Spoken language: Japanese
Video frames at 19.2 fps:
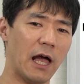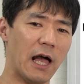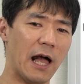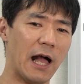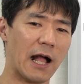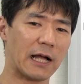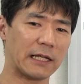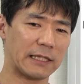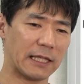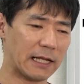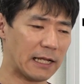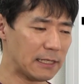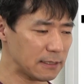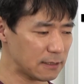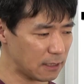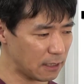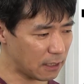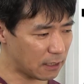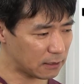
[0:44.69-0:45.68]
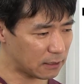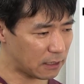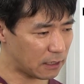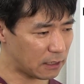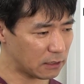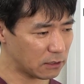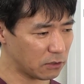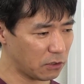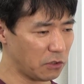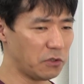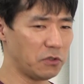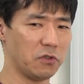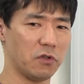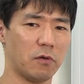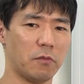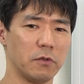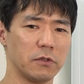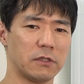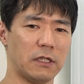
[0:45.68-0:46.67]
あ家庭感染かなというふうに
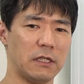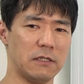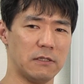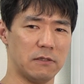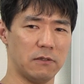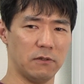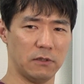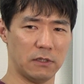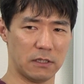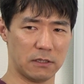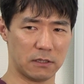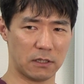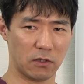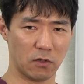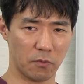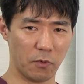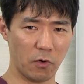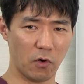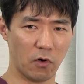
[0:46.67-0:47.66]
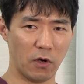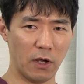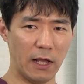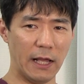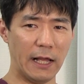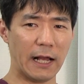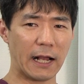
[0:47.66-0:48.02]
思ったりするんですけども